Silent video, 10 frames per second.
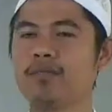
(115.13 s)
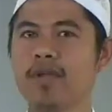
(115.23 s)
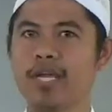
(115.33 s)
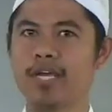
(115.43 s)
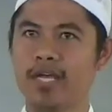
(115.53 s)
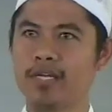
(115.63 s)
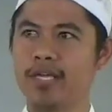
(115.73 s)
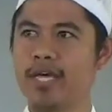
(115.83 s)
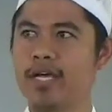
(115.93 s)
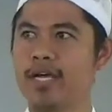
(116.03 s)
mereka yang
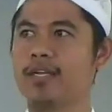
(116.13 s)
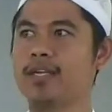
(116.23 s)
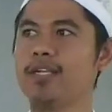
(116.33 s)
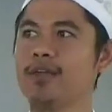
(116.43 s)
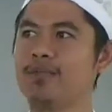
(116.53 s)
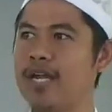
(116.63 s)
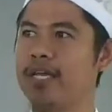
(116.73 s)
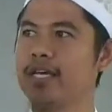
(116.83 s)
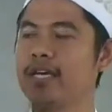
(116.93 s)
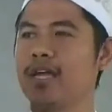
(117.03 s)
diangkat
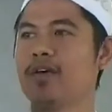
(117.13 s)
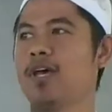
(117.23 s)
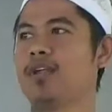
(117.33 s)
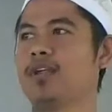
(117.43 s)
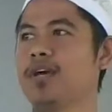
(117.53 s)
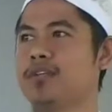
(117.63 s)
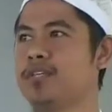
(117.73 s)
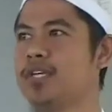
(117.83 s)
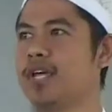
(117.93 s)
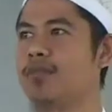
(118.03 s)
dibalikkan oleh Allah
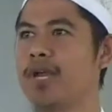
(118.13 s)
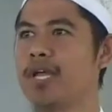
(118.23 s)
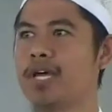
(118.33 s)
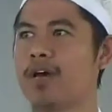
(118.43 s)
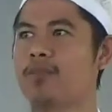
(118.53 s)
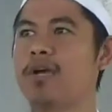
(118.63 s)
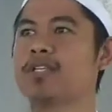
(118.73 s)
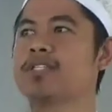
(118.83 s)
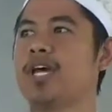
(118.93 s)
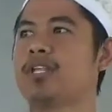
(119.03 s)
sehingga mereka
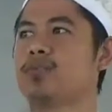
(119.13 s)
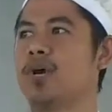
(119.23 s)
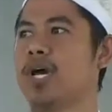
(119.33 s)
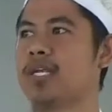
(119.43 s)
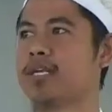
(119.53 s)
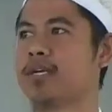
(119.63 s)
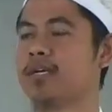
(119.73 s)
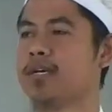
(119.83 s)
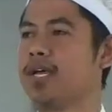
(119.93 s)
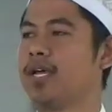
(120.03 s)
berjatuhan
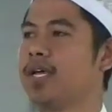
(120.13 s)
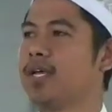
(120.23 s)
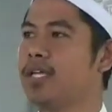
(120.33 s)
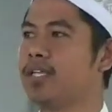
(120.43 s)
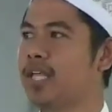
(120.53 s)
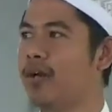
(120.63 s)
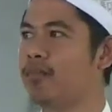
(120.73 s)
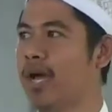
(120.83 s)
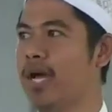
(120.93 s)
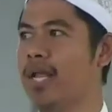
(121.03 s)

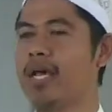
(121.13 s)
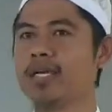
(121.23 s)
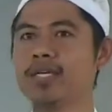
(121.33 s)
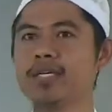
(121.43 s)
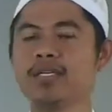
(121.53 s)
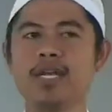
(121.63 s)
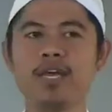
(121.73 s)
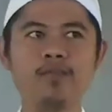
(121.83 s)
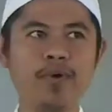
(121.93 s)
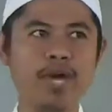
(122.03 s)
ditambah lagi
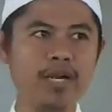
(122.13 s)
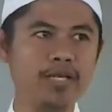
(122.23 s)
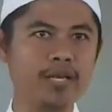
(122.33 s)
dilempari